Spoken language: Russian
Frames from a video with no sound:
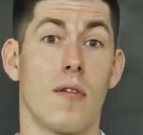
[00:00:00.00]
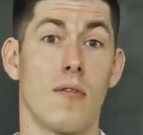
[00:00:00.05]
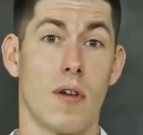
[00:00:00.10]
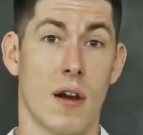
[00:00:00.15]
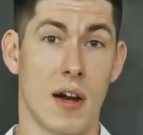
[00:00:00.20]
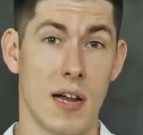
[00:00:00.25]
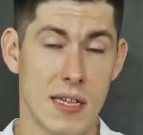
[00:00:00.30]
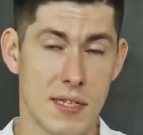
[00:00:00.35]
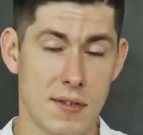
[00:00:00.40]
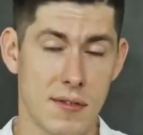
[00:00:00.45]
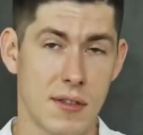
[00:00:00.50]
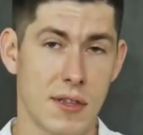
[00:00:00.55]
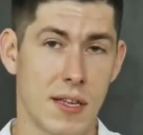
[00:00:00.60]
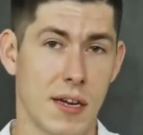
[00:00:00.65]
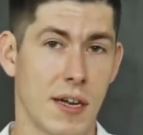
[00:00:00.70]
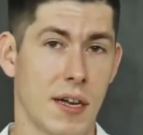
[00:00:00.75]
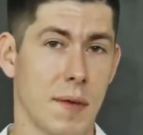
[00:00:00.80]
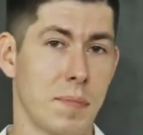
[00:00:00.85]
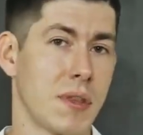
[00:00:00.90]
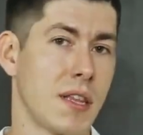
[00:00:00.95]
В
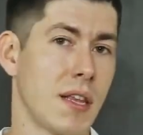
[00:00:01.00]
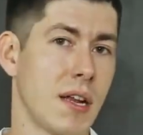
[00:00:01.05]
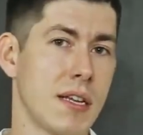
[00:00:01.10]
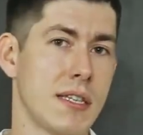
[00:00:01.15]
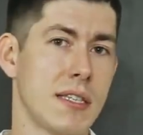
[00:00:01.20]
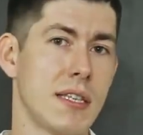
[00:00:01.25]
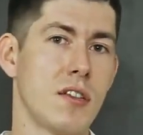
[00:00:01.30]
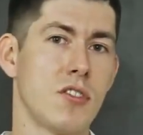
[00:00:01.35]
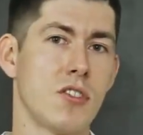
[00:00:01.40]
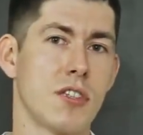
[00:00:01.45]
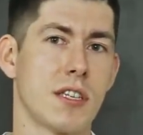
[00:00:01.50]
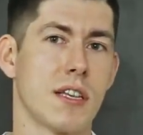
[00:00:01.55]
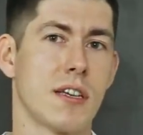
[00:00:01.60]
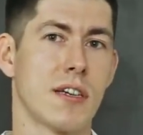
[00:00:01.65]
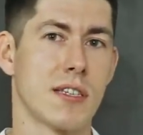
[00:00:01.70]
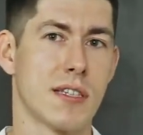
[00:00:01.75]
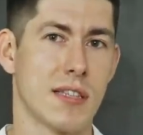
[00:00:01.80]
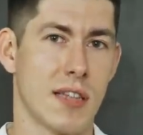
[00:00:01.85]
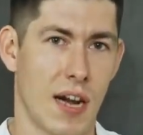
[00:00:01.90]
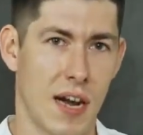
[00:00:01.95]
развитых
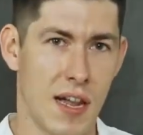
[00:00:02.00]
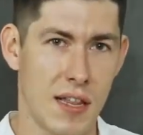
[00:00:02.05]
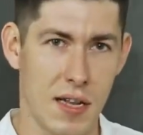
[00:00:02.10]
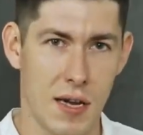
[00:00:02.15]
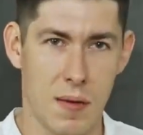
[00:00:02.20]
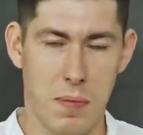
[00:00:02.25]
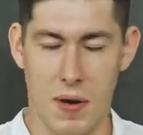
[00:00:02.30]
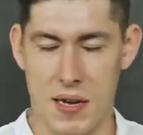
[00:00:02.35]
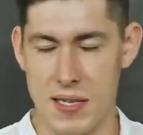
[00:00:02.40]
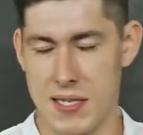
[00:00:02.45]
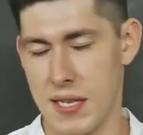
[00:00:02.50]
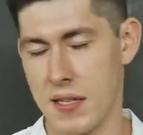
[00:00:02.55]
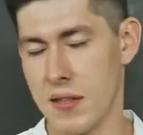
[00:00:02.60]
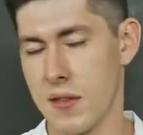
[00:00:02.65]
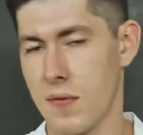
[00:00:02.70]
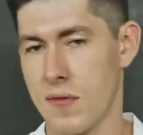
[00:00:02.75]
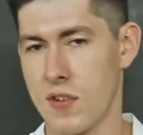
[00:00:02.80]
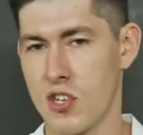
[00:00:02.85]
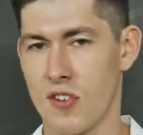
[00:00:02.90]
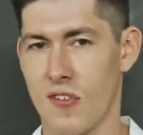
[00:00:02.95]
капиталистических странах процент
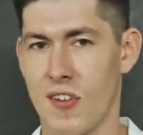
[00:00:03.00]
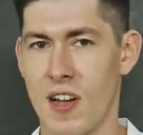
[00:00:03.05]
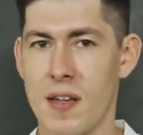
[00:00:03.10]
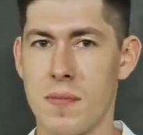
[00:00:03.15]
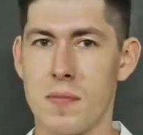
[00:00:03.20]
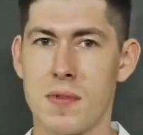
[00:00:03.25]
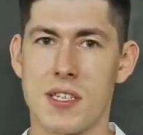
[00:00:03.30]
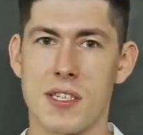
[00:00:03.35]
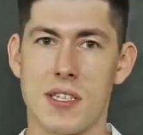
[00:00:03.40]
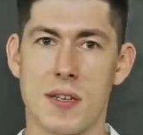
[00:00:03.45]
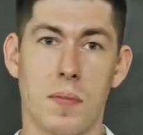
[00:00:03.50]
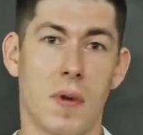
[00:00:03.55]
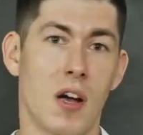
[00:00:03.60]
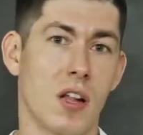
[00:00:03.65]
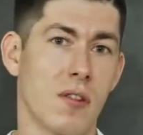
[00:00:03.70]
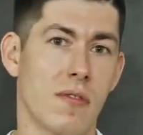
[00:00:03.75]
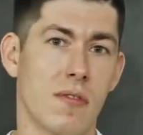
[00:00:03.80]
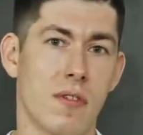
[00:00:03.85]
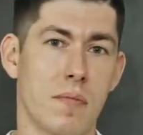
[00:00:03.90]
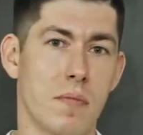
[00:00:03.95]
выживаемости
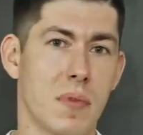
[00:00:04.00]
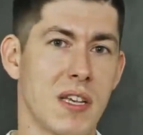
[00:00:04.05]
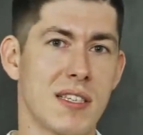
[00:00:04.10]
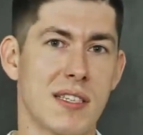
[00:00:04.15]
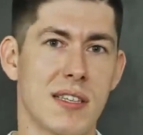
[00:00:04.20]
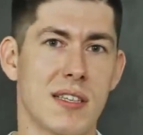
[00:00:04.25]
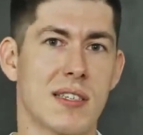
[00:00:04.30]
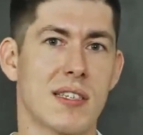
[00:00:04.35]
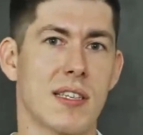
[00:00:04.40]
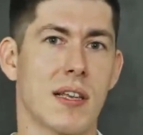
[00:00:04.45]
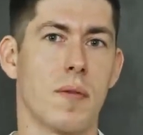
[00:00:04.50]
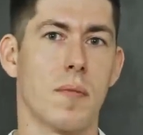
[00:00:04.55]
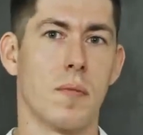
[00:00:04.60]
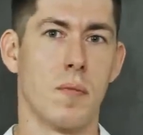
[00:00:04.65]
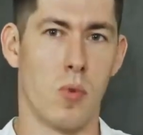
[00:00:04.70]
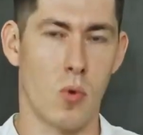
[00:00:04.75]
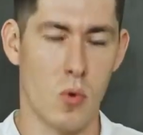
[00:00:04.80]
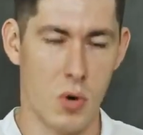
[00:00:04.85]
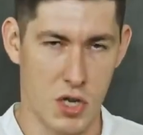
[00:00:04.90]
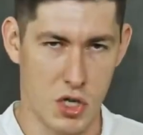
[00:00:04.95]
малого бизнеса
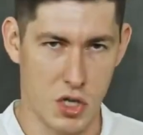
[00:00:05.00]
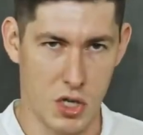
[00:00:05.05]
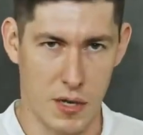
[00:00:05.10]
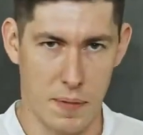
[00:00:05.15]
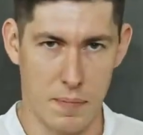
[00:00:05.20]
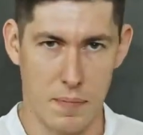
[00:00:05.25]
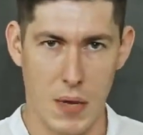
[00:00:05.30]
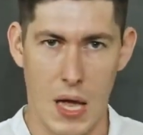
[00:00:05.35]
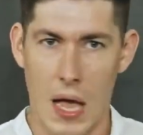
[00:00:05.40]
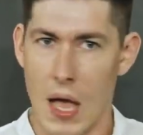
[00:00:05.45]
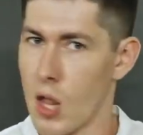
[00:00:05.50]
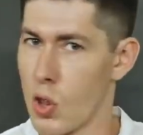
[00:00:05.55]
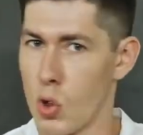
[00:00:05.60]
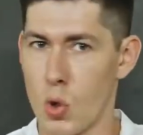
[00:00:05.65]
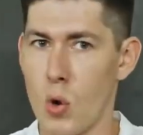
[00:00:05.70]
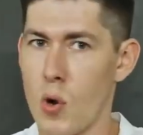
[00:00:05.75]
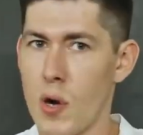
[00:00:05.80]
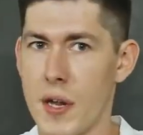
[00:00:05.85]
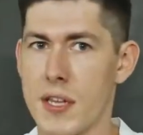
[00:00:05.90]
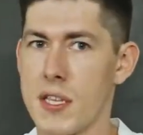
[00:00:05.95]
больше.
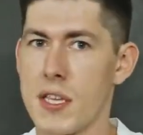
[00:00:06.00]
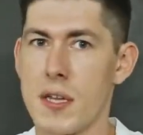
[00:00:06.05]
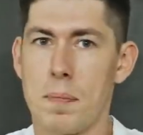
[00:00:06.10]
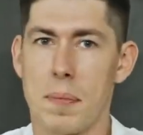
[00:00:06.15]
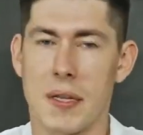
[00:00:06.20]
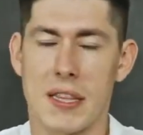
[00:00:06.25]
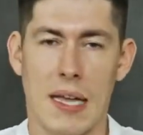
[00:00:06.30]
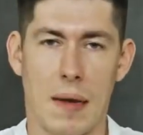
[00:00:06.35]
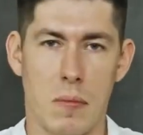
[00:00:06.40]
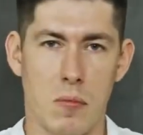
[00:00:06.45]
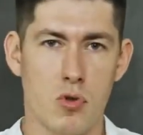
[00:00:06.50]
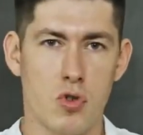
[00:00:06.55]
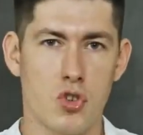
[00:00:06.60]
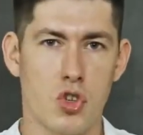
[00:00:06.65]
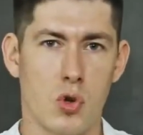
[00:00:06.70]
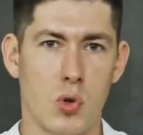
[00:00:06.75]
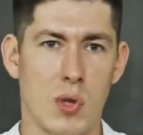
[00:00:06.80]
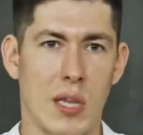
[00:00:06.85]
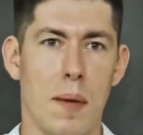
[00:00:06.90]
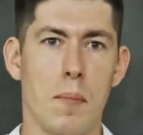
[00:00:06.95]
Но не потому,
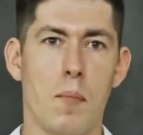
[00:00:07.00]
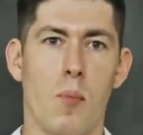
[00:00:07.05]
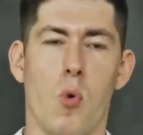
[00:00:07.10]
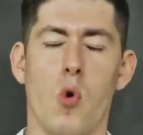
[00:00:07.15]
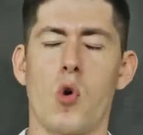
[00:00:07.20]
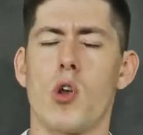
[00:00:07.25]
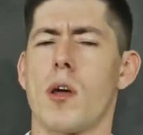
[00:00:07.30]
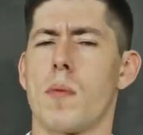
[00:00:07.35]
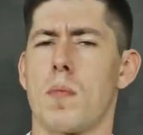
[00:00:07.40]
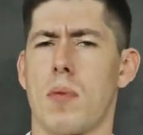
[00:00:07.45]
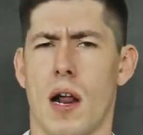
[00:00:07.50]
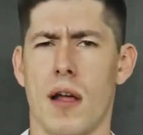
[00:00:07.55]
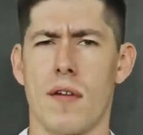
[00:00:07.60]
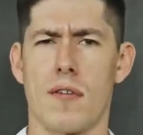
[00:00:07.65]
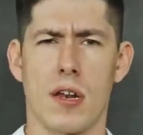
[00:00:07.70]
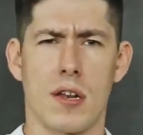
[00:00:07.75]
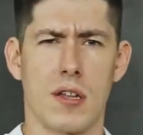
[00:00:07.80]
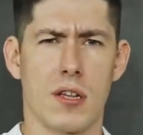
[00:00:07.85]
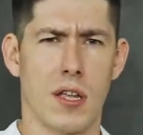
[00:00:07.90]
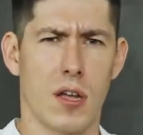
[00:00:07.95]
что там более
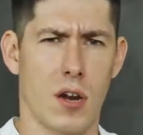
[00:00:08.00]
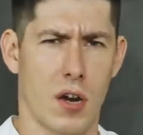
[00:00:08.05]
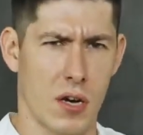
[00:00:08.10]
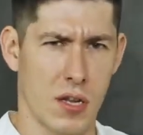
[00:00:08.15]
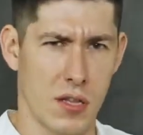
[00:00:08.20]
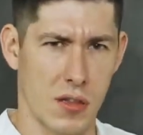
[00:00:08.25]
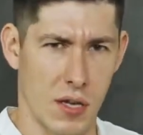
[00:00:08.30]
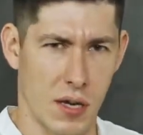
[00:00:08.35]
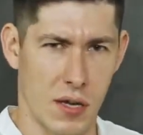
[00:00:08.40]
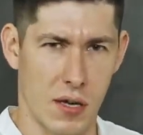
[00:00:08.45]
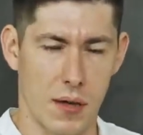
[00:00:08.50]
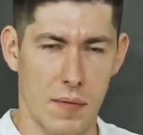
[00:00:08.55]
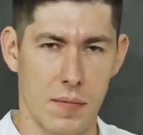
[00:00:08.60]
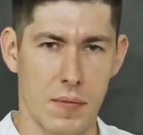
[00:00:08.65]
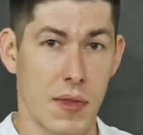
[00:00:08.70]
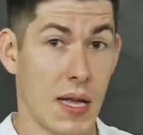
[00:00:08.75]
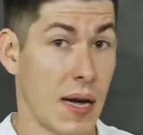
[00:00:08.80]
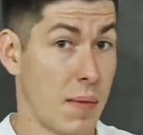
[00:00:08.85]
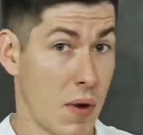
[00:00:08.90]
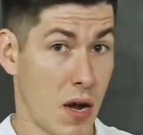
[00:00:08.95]
правильный рынок.
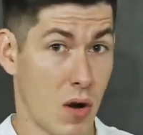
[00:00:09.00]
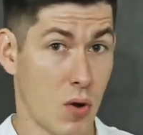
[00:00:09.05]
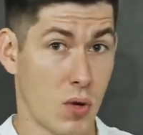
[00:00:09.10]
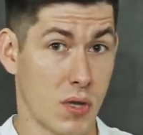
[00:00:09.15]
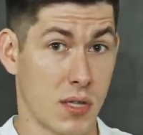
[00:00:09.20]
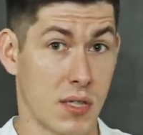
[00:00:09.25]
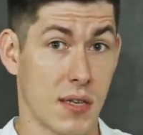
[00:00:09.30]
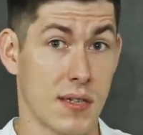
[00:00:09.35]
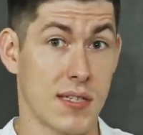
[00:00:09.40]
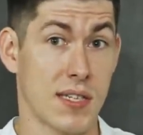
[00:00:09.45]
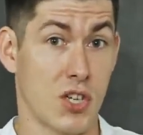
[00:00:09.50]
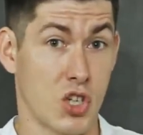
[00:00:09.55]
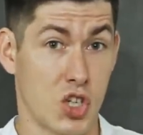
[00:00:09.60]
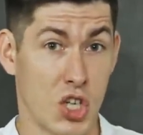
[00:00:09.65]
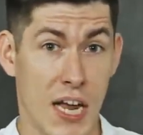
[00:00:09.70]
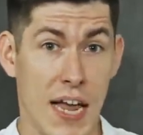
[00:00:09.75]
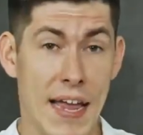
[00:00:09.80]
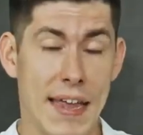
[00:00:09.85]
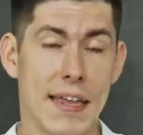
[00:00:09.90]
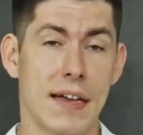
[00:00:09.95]
Наоборот,
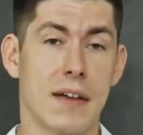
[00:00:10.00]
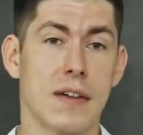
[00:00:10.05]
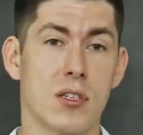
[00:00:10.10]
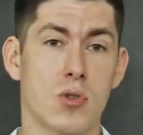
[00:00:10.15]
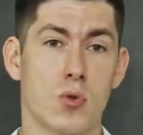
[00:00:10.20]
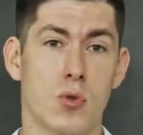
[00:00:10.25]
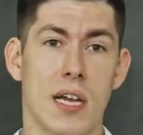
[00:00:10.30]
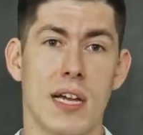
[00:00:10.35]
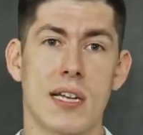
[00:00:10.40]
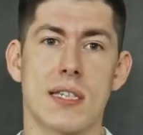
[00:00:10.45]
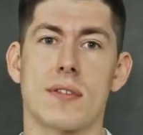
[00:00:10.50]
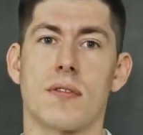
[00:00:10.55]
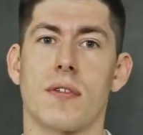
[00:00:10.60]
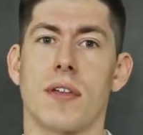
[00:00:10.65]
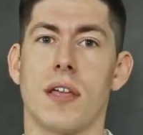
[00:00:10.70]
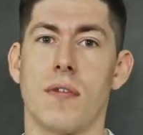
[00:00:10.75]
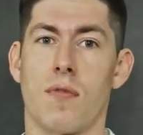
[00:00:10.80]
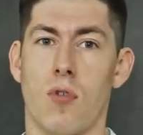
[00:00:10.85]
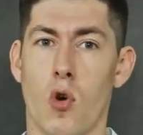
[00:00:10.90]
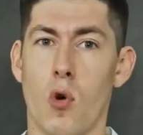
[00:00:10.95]
США и государства
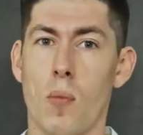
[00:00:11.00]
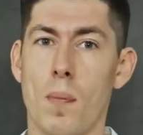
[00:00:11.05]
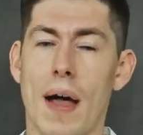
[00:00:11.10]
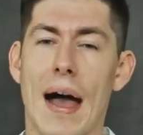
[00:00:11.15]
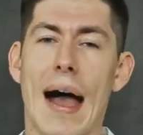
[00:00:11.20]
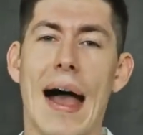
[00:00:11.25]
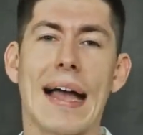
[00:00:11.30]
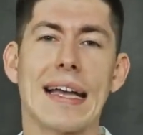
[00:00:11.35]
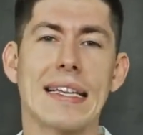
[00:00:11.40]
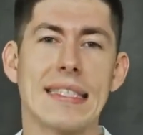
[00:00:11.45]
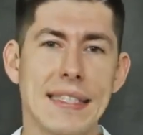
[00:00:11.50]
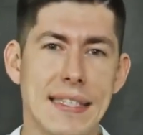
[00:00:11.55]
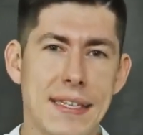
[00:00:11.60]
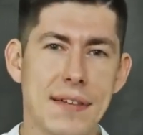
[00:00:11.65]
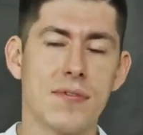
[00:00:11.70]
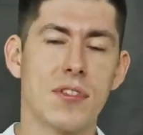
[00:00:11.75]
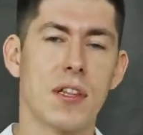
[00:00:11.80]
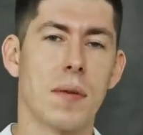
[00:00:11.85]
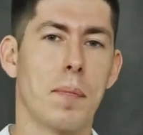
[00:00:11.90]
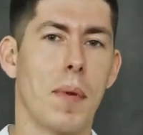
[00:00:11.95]
Европы
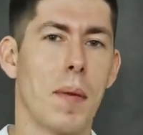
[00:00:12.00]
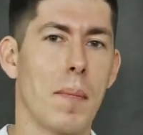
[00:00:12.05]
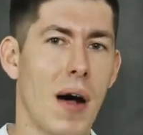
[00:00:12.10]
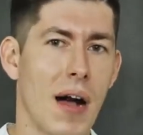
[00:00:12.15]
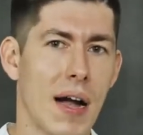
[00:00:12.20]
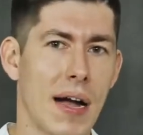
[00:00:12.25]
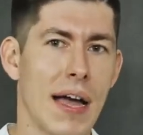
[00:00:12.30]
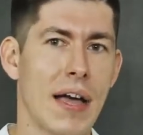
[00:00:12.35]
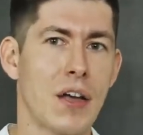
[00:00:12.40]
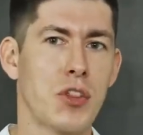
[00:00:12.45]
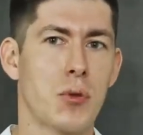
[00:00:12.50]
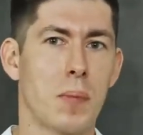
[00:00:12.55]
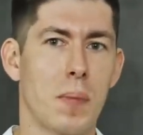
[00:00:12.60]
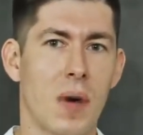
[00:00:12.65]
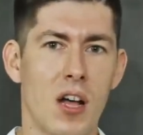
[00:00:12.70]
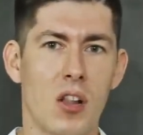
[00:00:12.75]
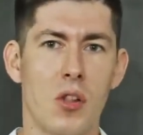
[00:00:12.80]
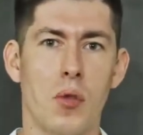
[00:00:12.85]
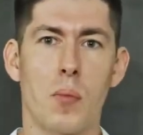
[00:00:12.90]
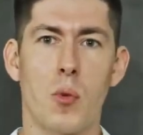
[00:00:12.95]
активно помогают
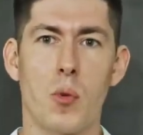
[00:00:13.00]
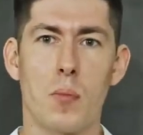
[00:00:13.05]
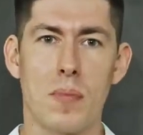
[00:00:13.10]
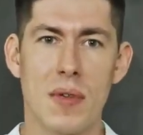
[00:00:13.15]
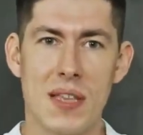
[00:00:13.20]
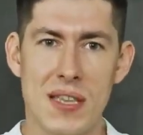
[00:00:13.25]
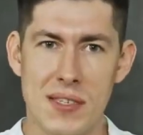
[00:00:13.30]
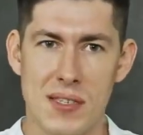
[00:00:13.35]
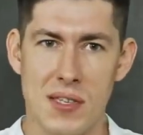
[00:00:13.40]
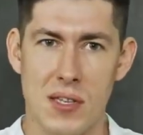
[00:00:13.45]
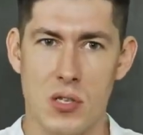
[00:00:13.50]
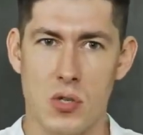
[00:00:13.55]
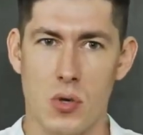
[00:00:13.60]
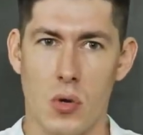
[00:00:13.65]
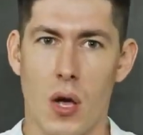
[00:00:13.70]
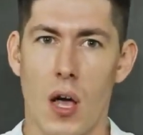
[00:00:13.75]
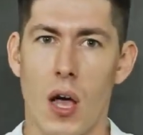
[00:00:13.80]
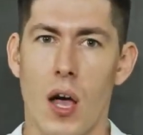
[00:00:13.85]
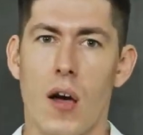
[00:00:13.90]
малому бизнесу,